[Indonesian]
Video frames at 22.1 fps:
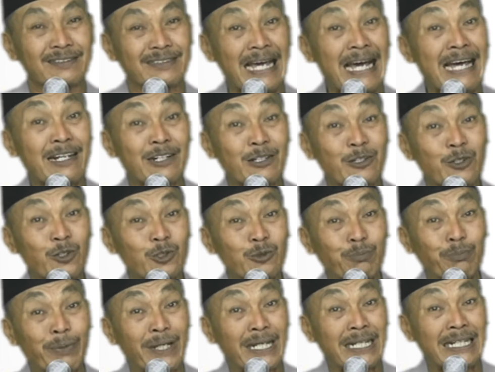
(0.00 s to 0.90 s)

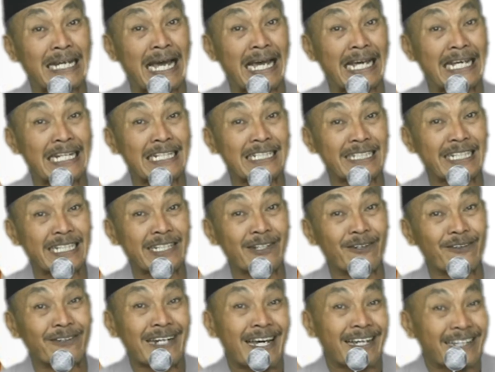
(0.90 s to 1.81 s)
Takut PKS
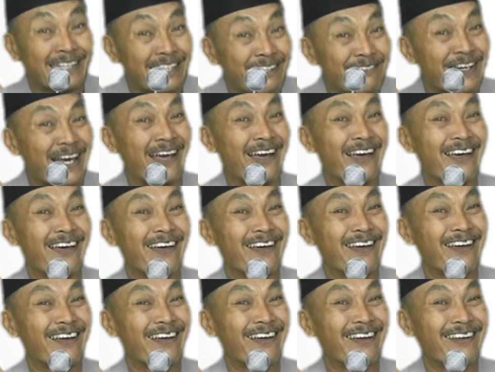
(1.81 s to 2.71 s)
keok lagi pak?
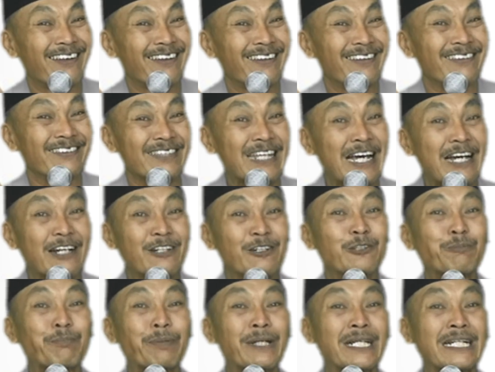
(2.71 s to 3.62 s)

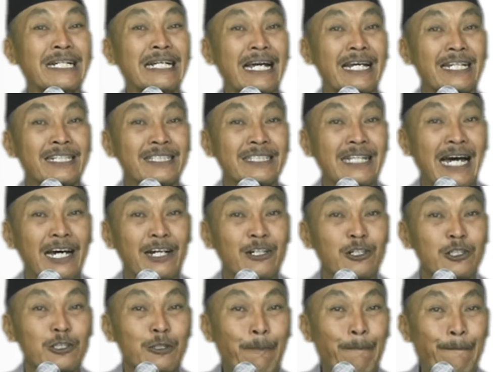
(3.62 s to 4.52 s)
Takut PKS
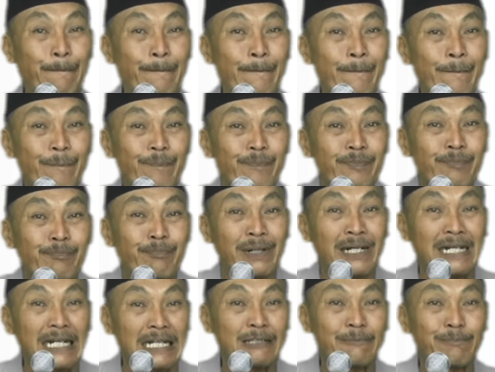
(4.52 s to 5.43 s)
harus
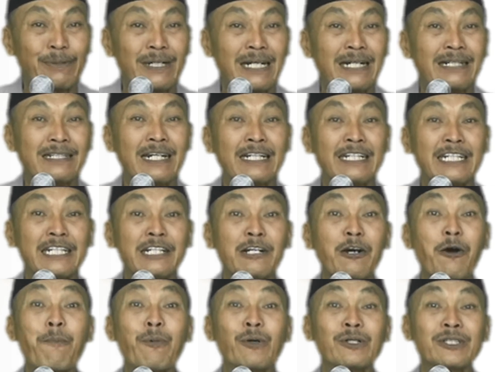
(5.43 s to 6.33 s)
berat berada di
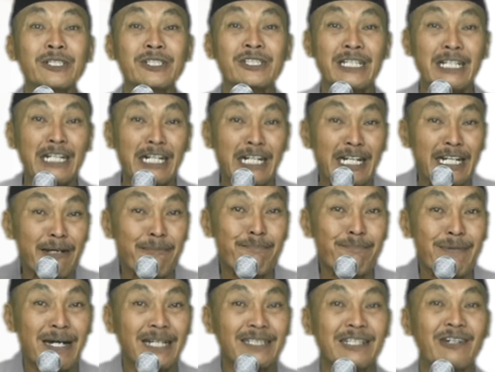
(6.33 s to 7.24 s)
oposisi
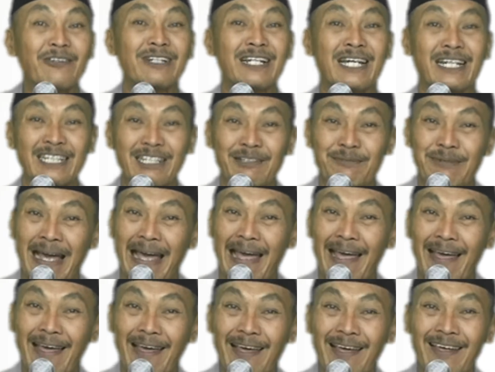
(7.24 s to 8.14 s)
lima tahun lagi pak?
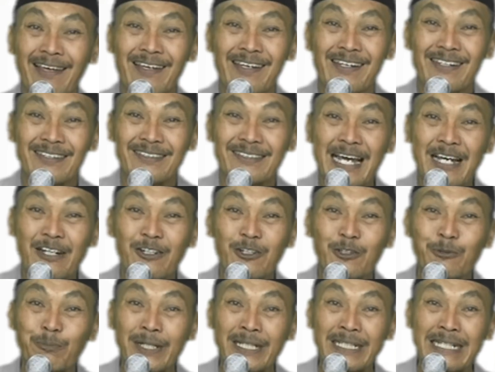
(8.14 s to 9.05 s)

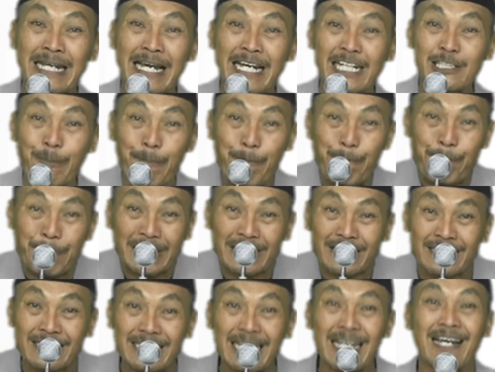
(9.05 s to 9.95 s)
Takut PKS
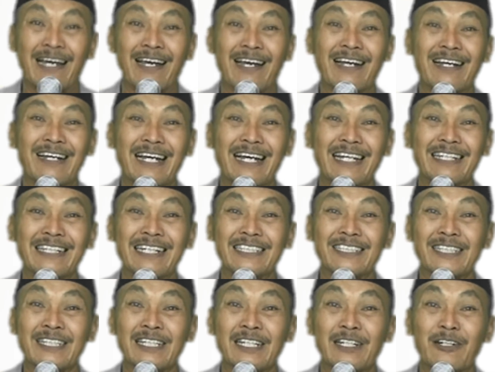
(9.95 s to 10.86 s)
pecah
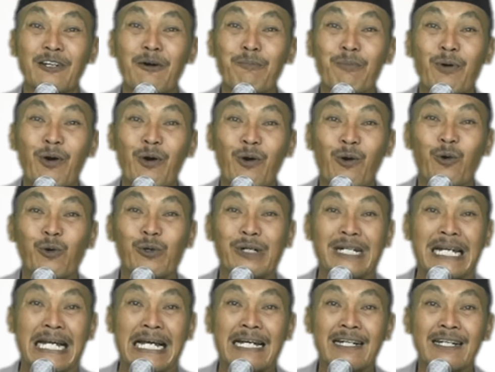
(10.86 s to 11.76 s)
kayak sekelompok
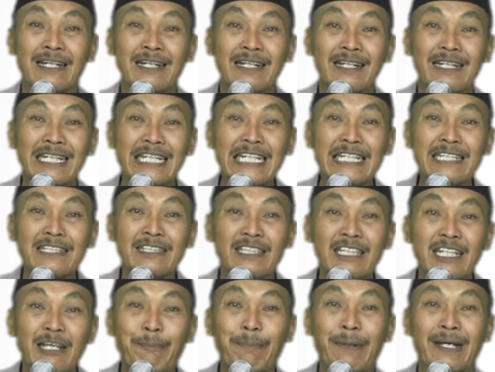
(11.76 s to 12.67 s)
orang
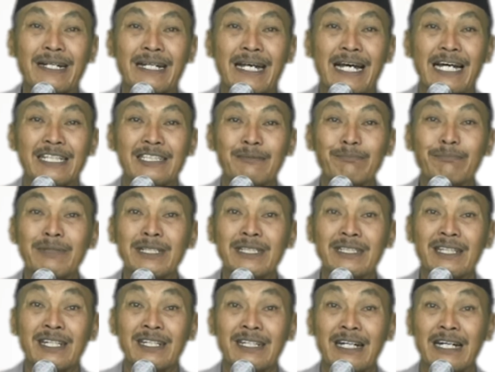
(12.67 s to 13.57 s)
inti PKS
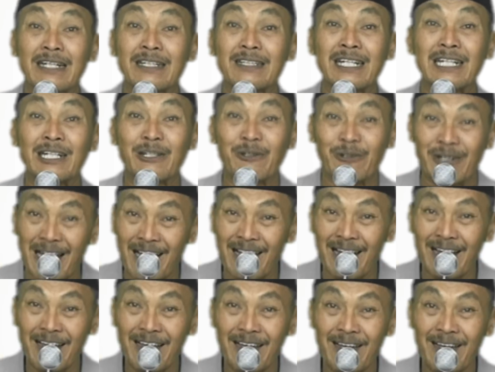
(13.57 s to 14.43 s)
mendirikan gelora